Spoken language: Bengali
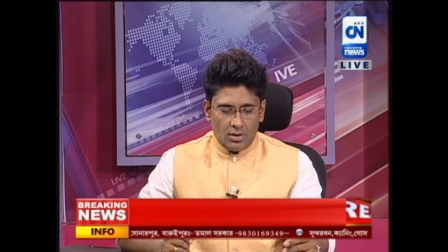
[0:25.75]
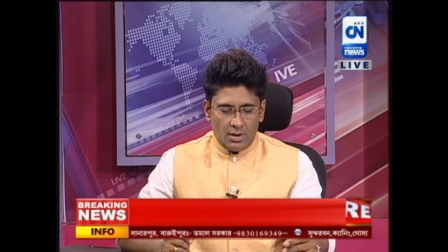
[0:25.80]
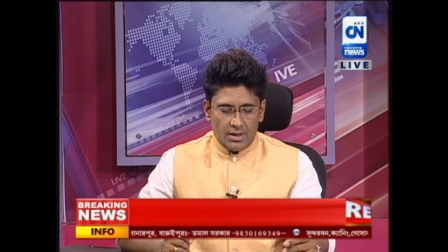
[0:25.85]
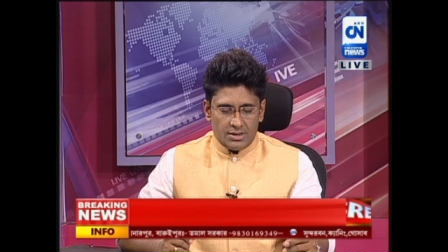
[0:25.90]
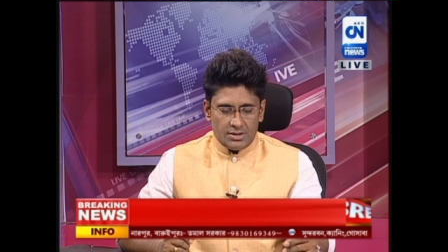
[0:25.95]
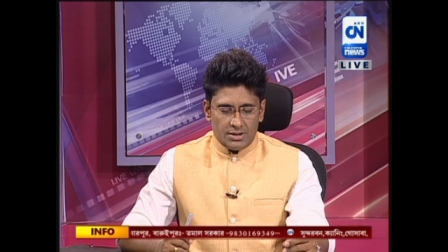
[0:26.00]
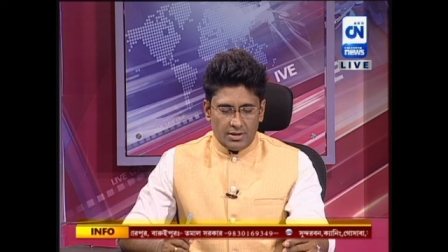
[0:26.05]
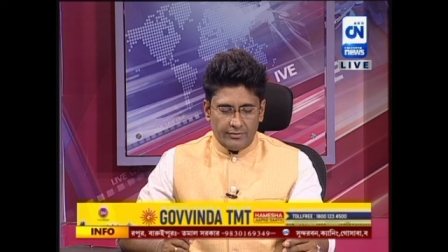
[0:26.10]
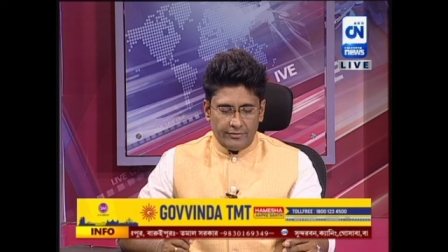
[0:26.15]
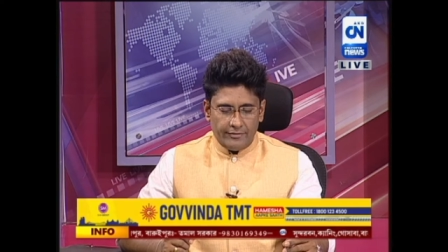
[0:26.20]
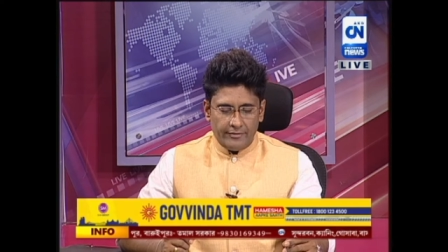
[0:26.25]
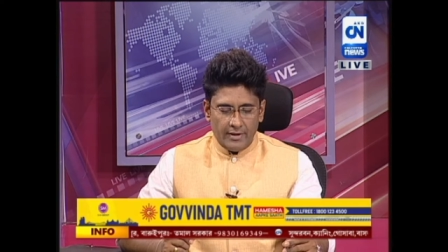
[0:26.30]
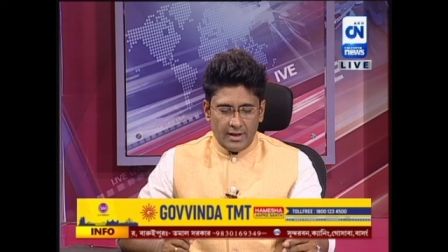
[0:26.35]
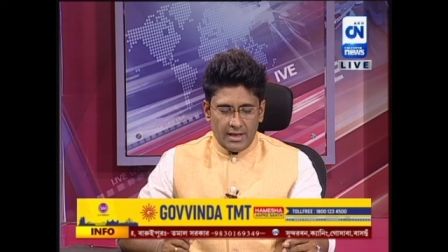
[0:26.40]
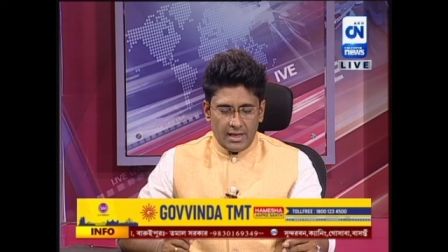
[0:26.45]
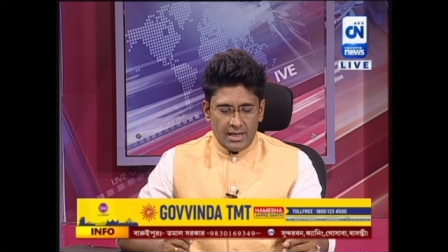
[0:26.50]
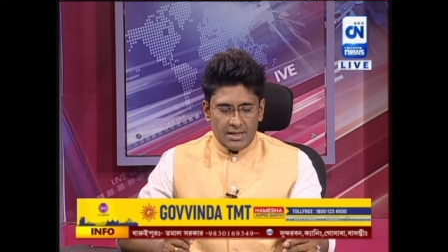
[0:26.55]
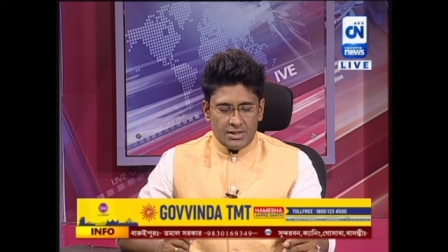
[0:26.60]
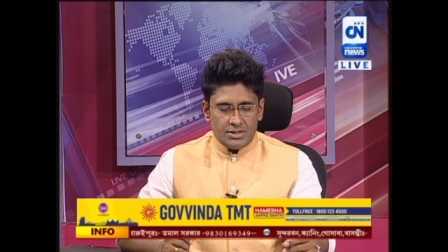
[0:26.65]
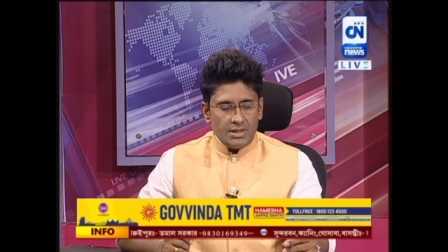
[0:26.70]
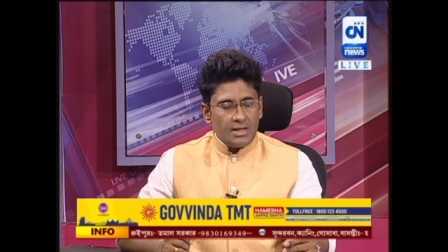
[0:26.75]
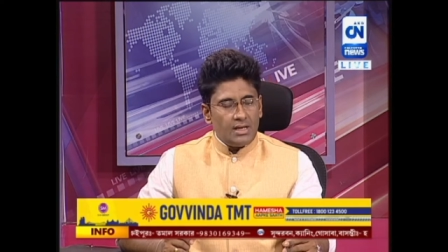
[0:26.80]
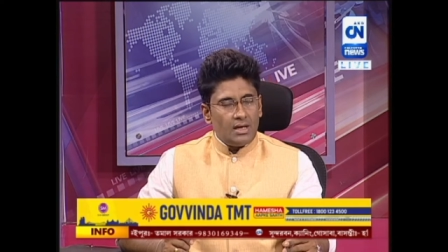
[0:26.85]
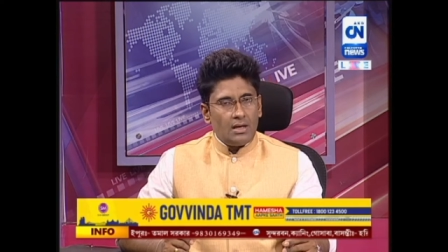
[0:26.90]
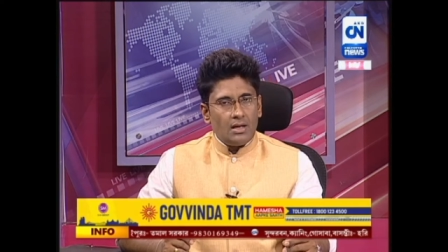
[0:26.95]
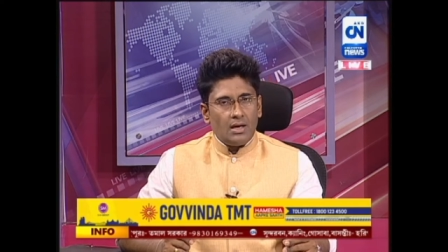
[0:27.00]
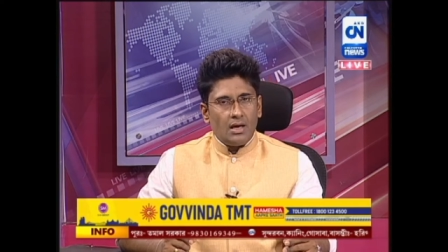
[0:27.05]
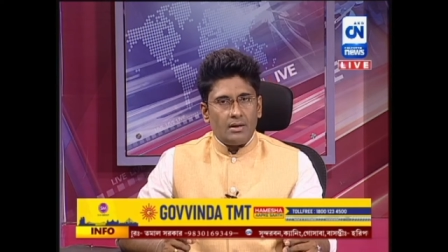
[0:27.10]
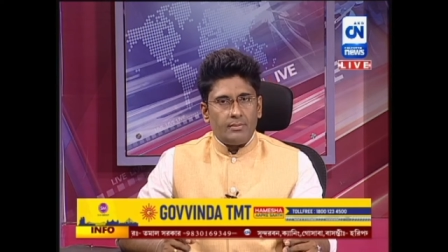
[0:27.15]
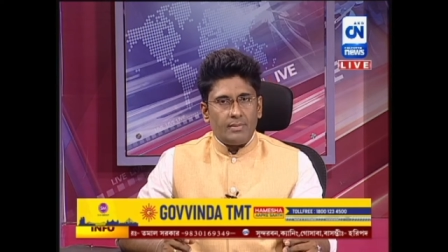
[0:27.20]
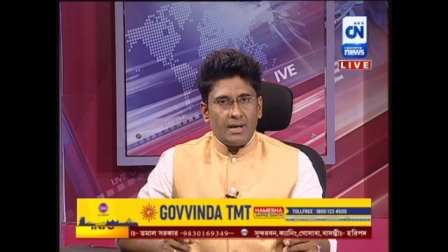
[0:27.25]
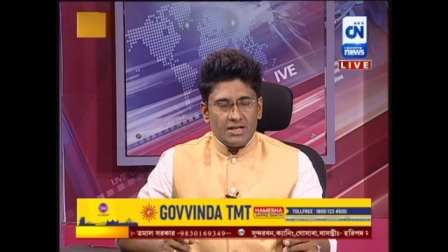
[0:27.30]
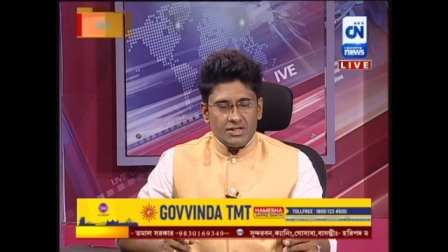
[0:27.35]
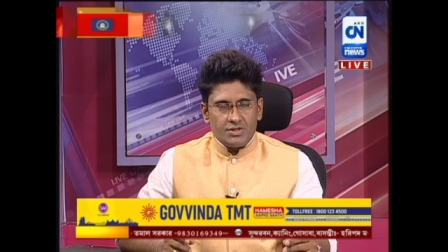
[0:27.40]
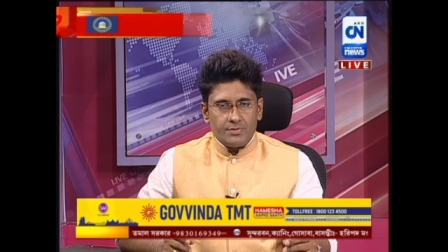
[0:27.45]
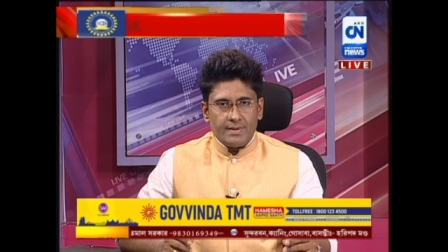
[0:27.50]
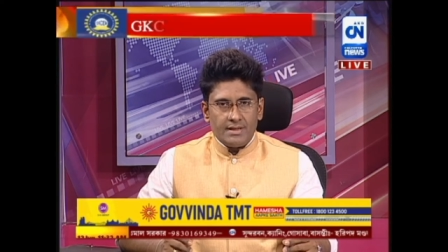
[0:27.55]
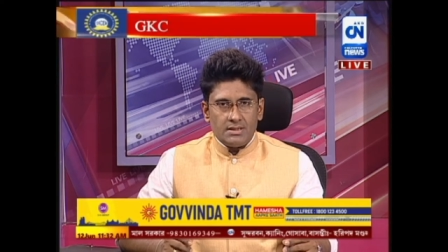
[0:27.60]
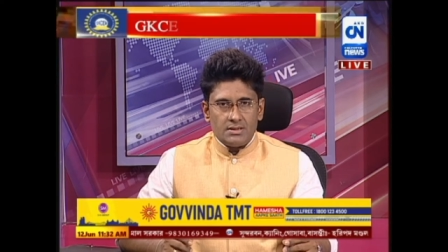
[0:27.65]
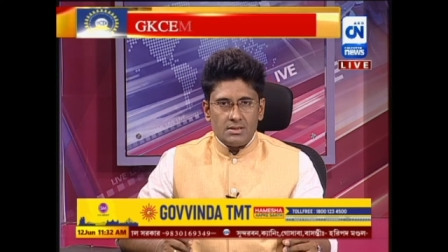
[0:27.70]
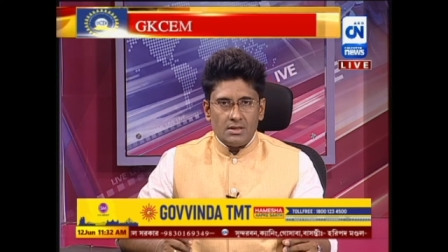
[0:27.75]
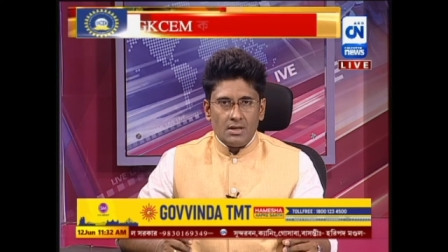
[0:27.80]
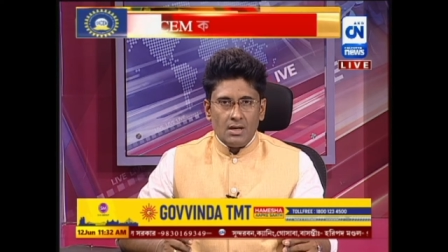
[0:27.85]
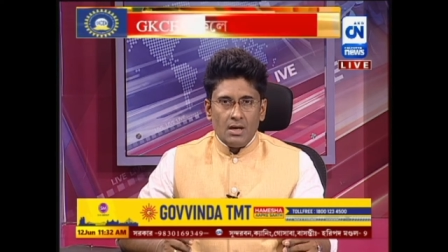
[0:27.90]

কলেজ অফ ইঞ্জিনিয়ারিং অ্যান্ড ম্যানেজমেন্ট